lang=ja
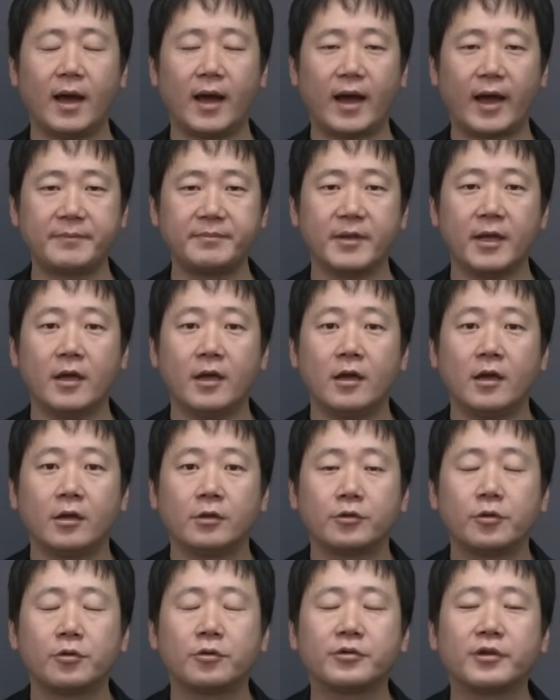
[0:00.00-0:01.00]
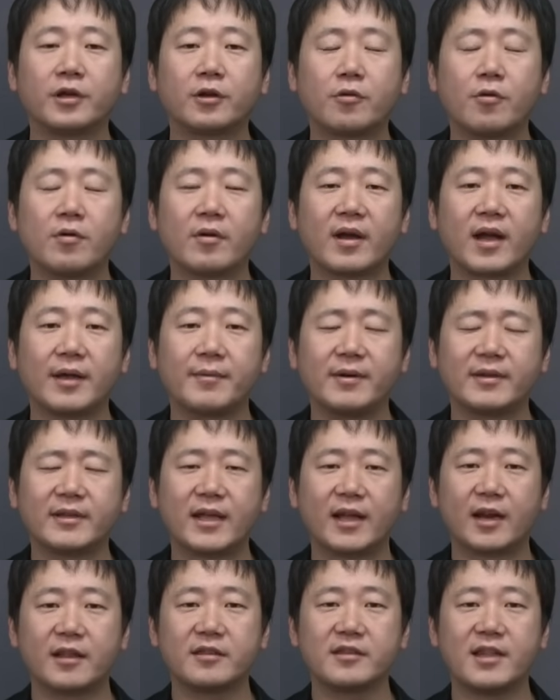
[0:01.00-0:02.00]
はい、ということで今回は
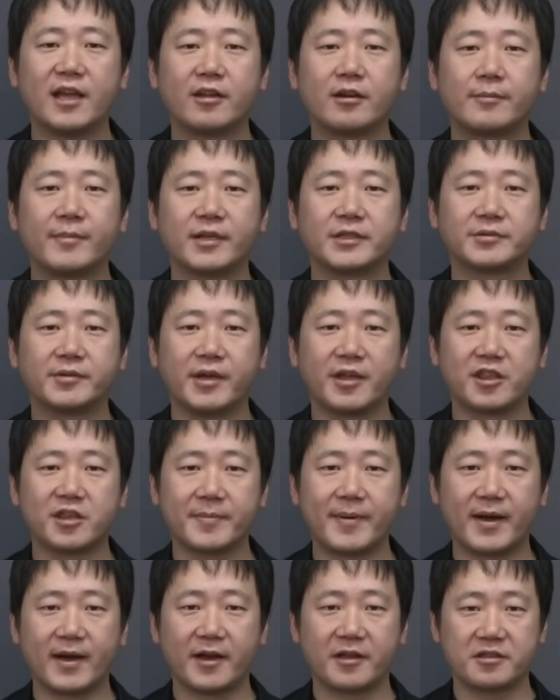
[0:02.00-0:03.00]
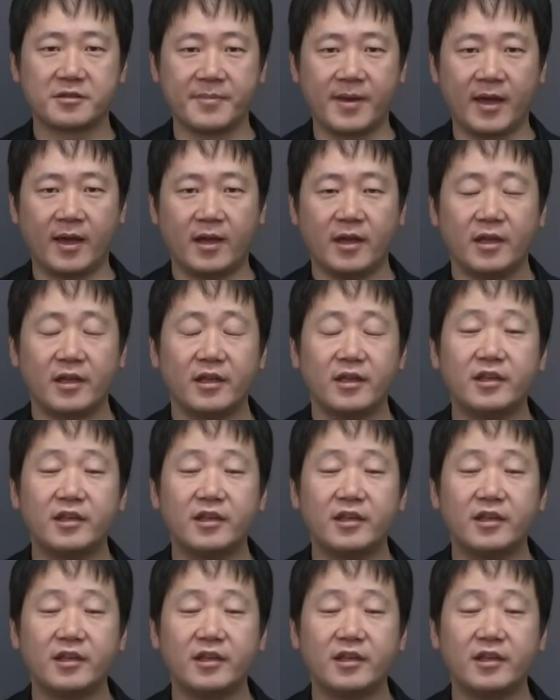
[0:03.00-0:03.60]
奈良時代のまずは一番初め、